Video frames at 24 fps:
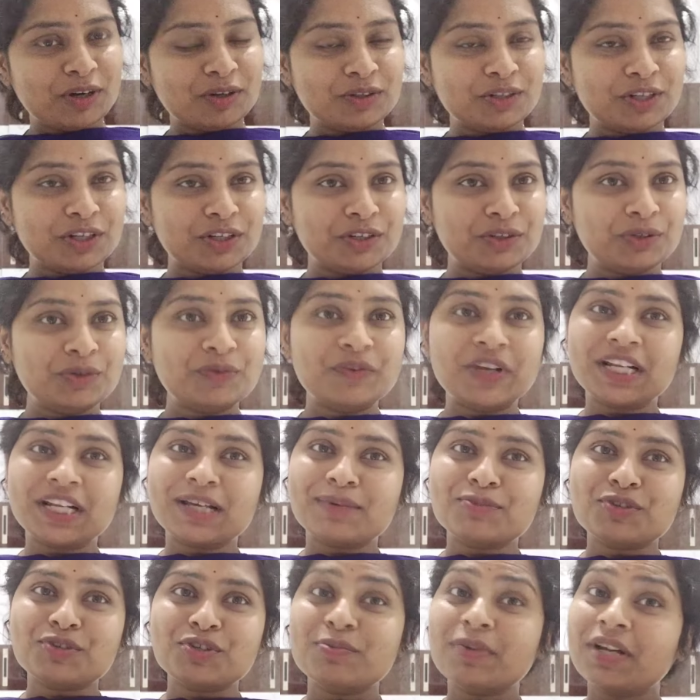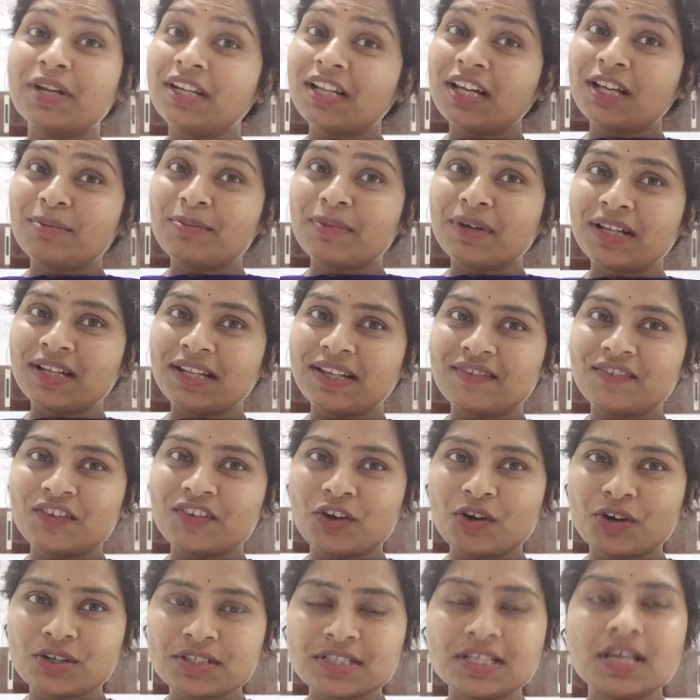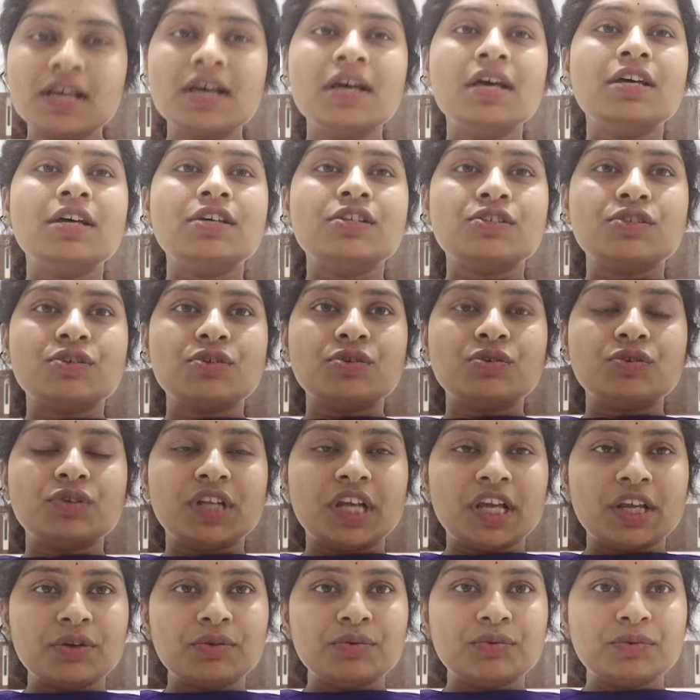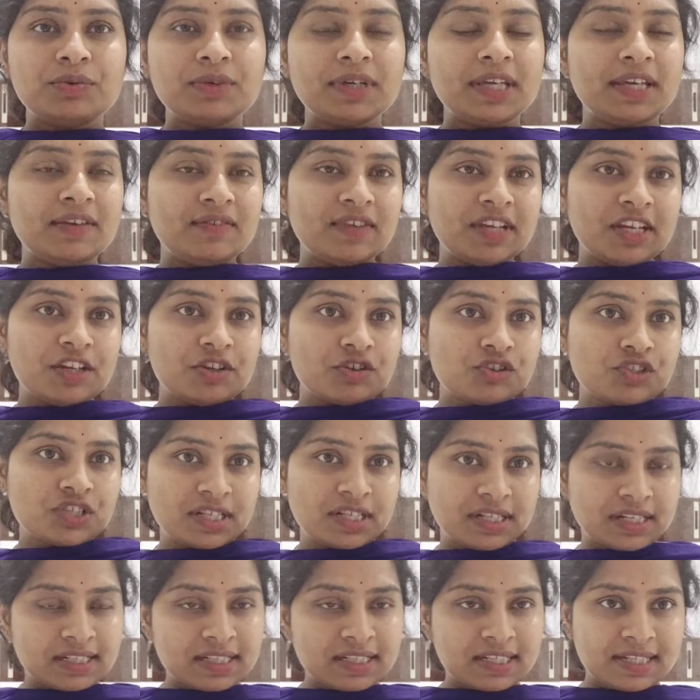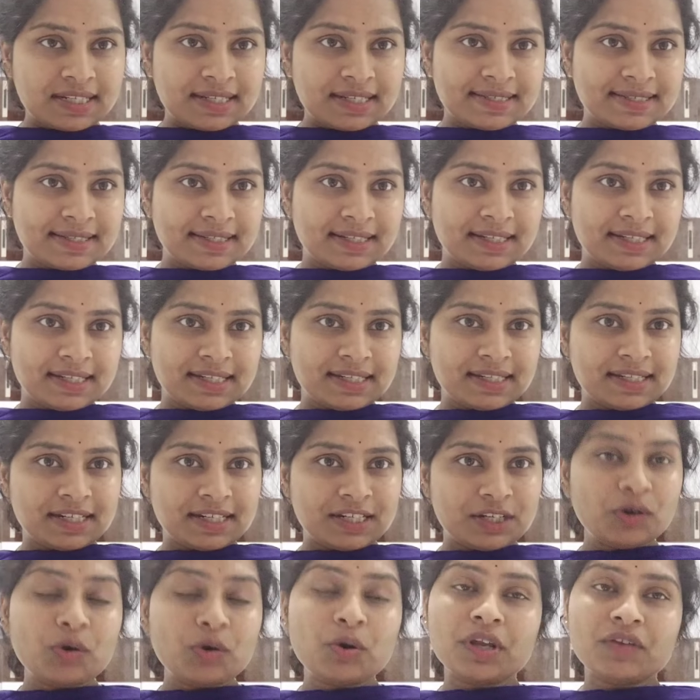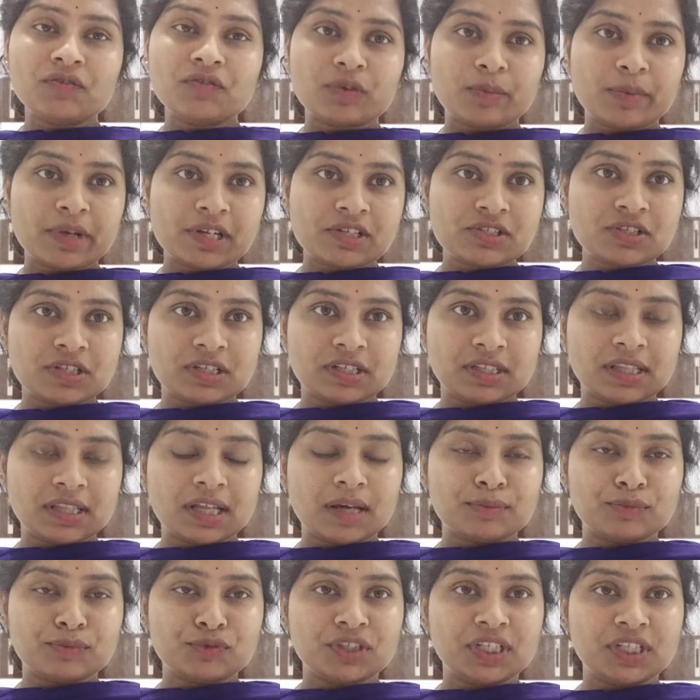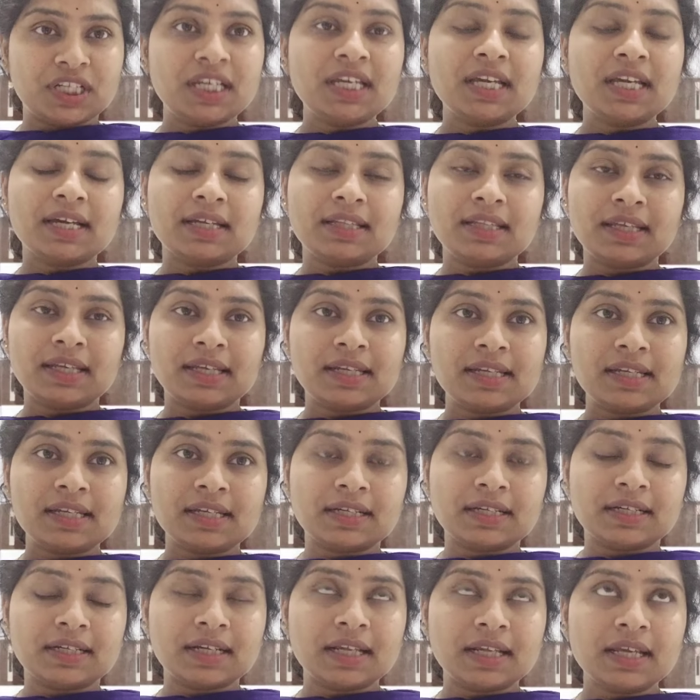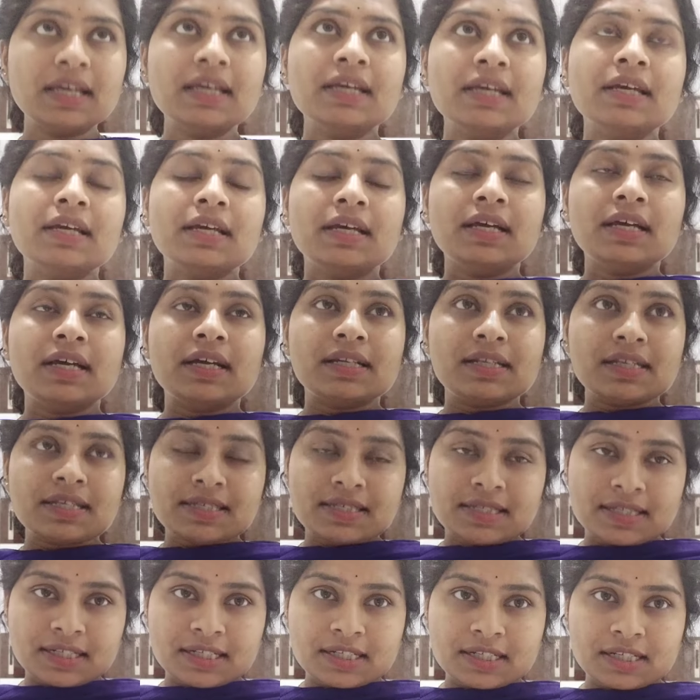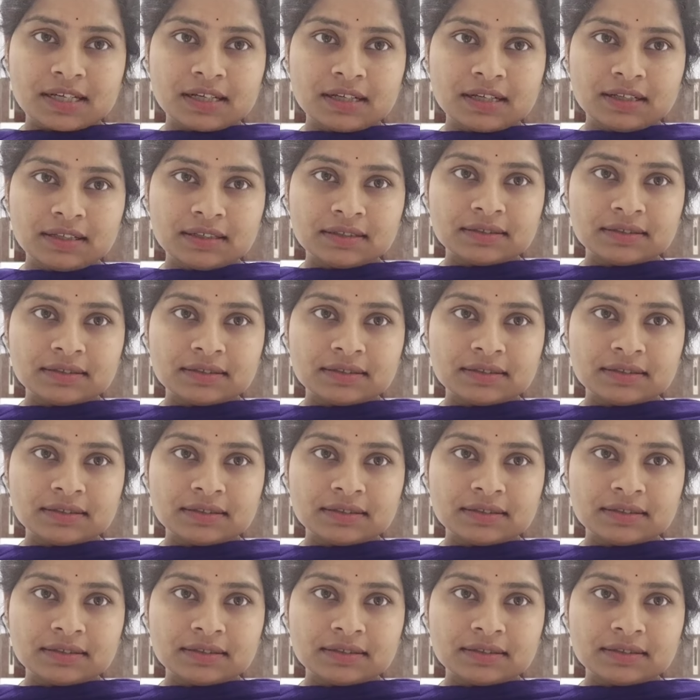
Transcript: బాగున్నాను వెల్కమ్ టు బండారుపల్లి బ్లాగ్స్ సో నేను ఈ వీడియో చేయడానికి రీజన్ ఏంటి అంటే ఒక ఇన్ఫర్మేషన్ ఇద్దాము అని అదేంటి అంటే రీసెంట్గా